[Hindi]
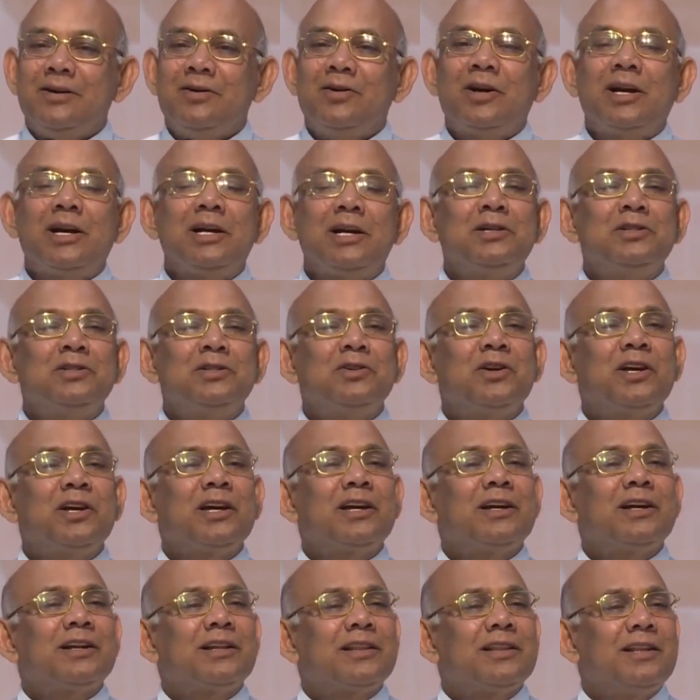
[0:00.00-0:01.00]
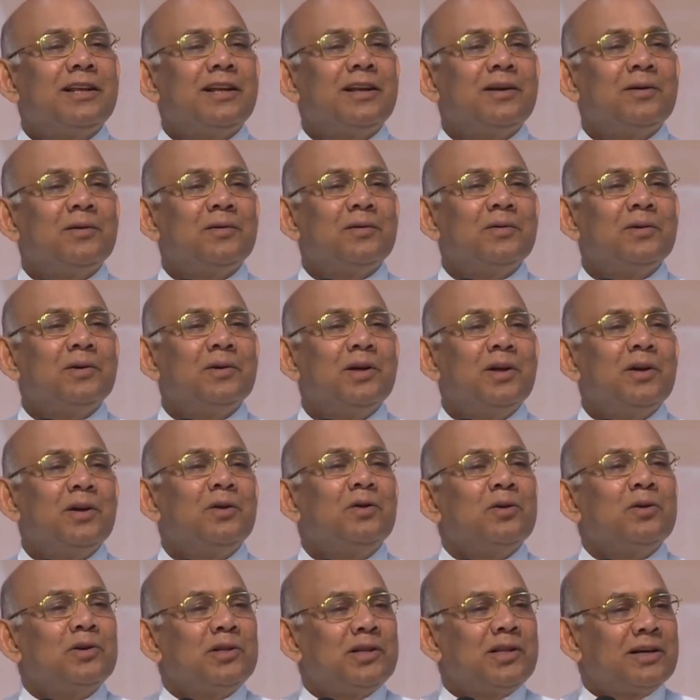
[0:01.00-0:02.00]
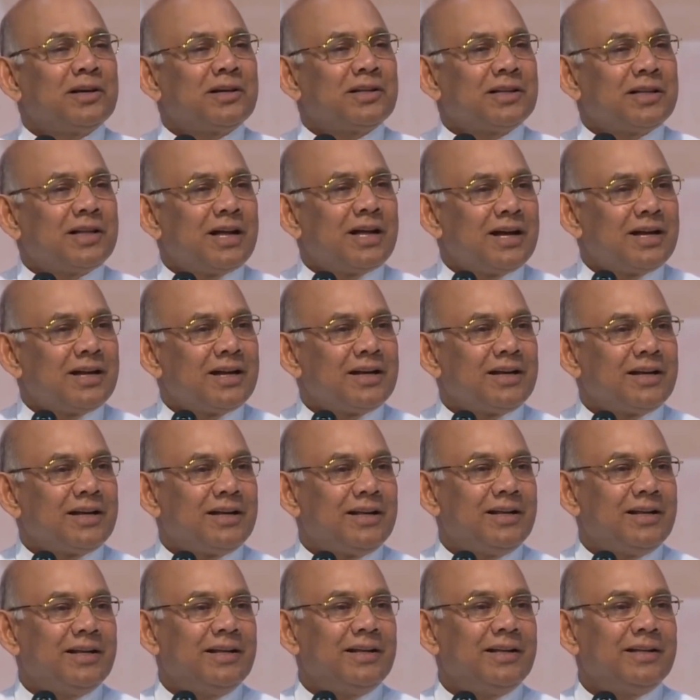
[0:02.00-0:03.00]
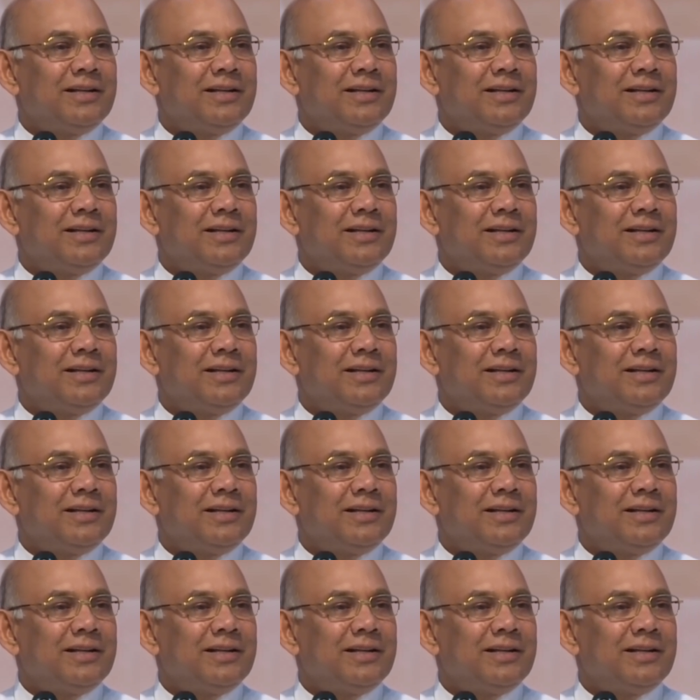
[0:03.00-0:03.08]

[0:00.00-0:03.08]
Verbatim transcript: और एन्जॉय करते हैं लोग कोई थकता नहीं